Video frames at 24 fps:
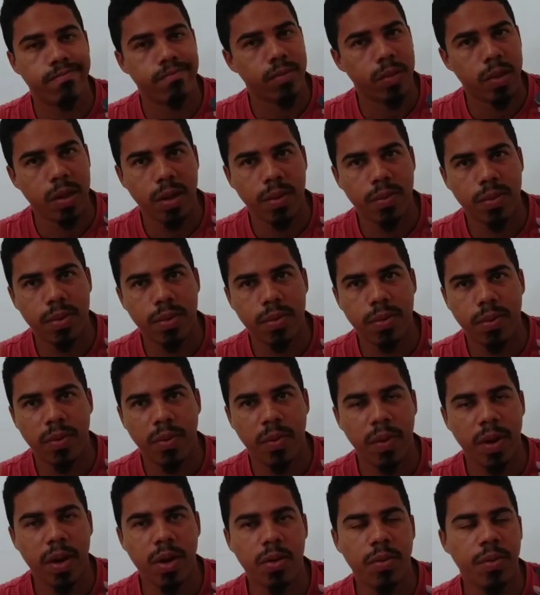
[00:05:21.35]
um livro
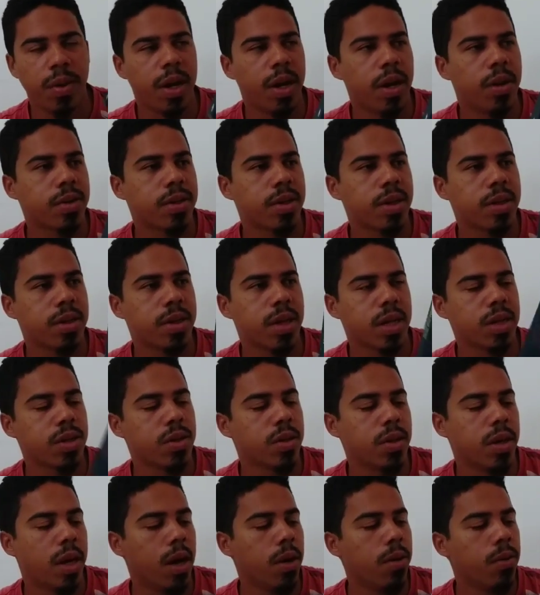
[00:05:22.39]
fenomenal,
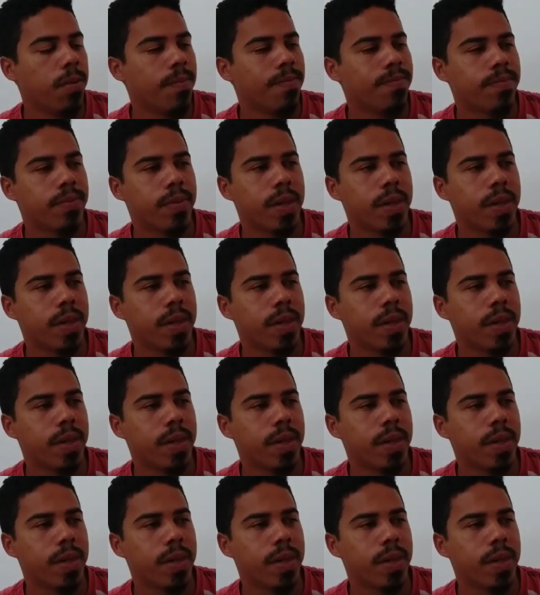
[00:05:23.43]
sensacional,